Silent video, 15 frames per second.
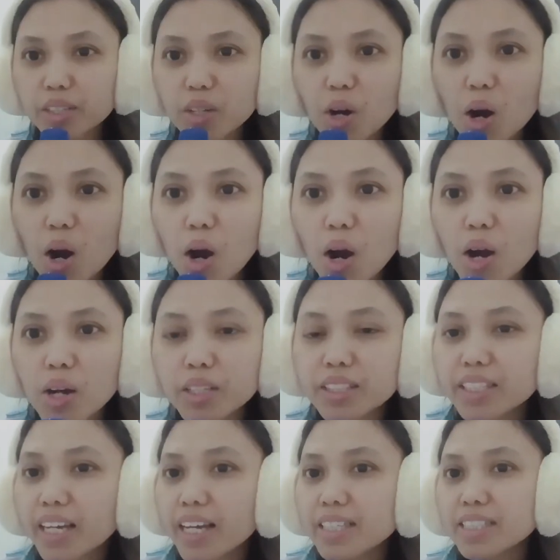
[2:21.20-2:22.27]
God
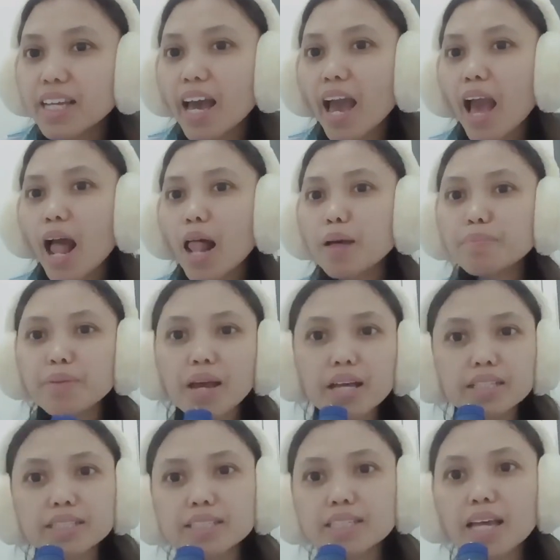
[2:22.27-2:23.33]
can help
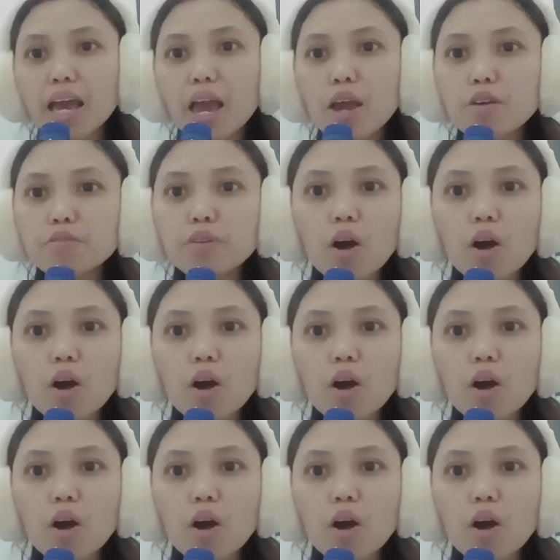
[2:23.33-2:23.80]
and save